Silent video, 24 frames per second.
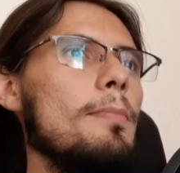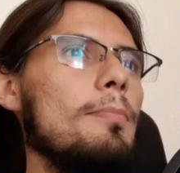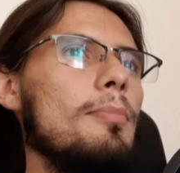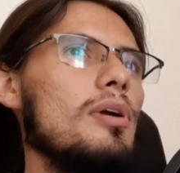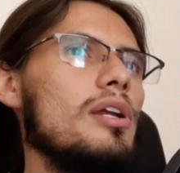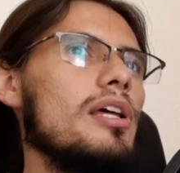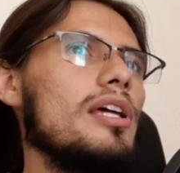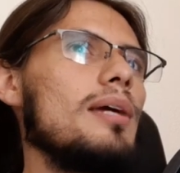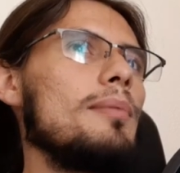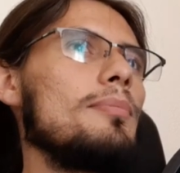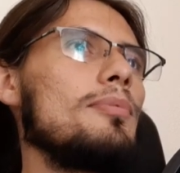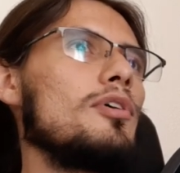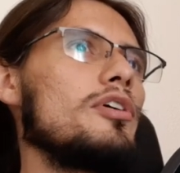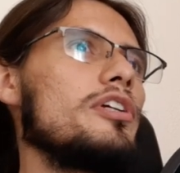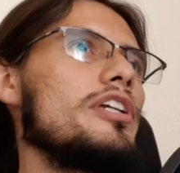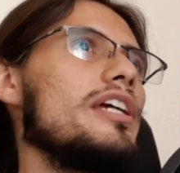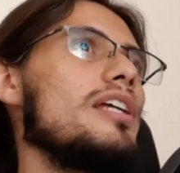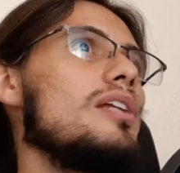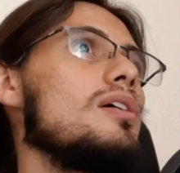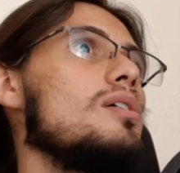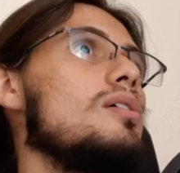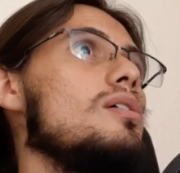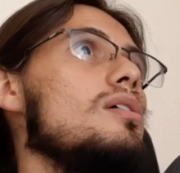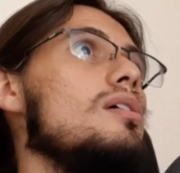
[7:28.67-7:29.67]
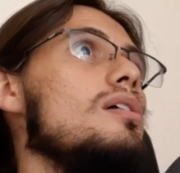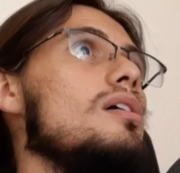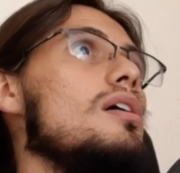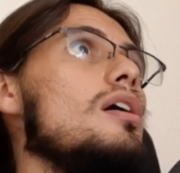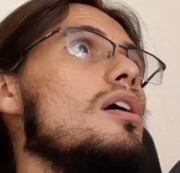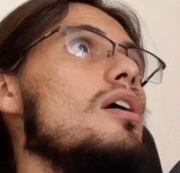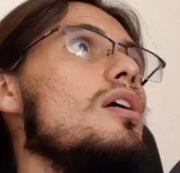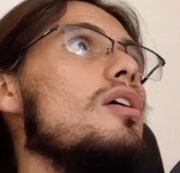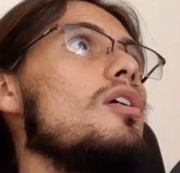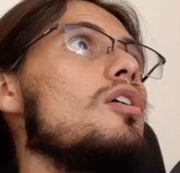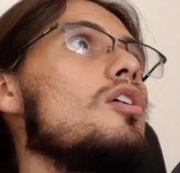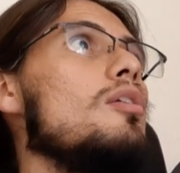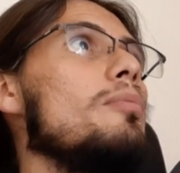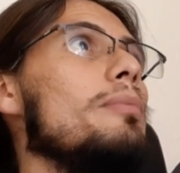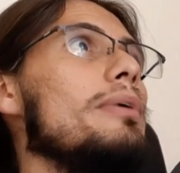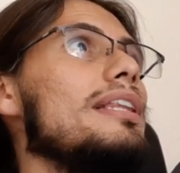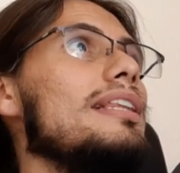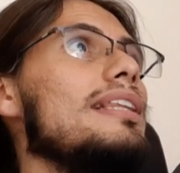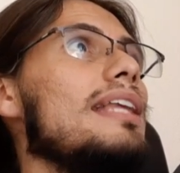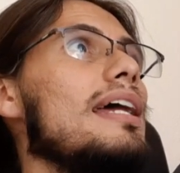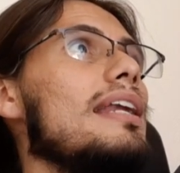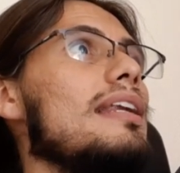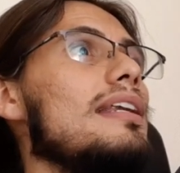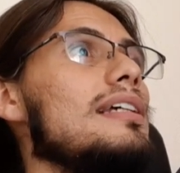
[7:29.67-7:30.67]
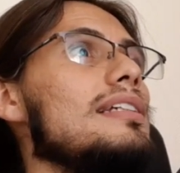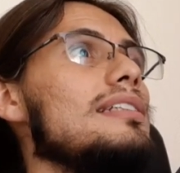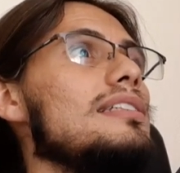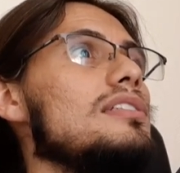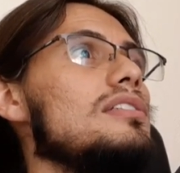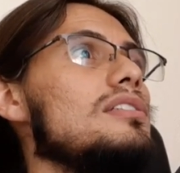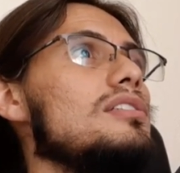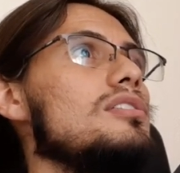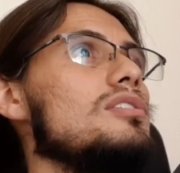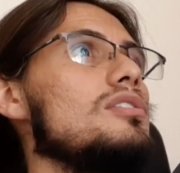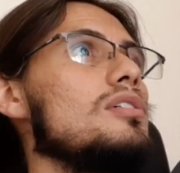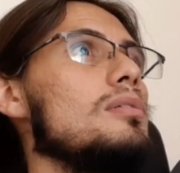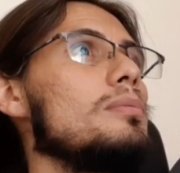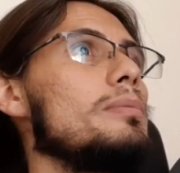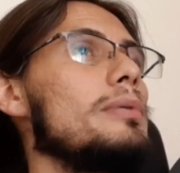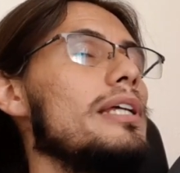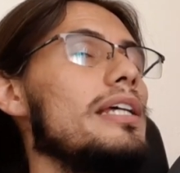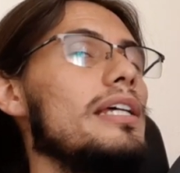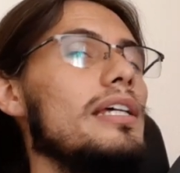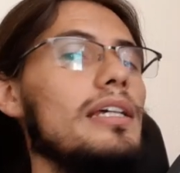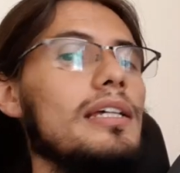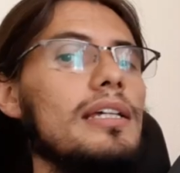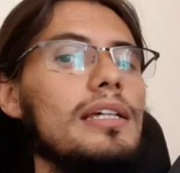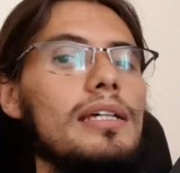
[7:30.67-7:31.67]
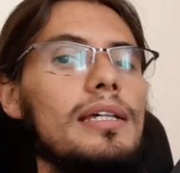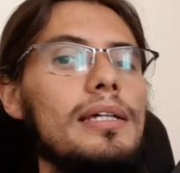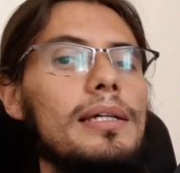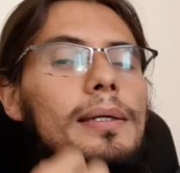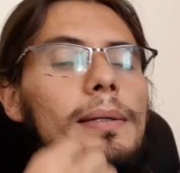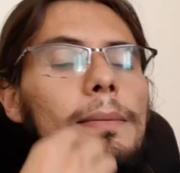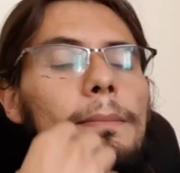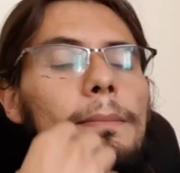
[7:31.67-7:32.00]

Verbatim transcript: Por ejemplo, quiero comentarles sobre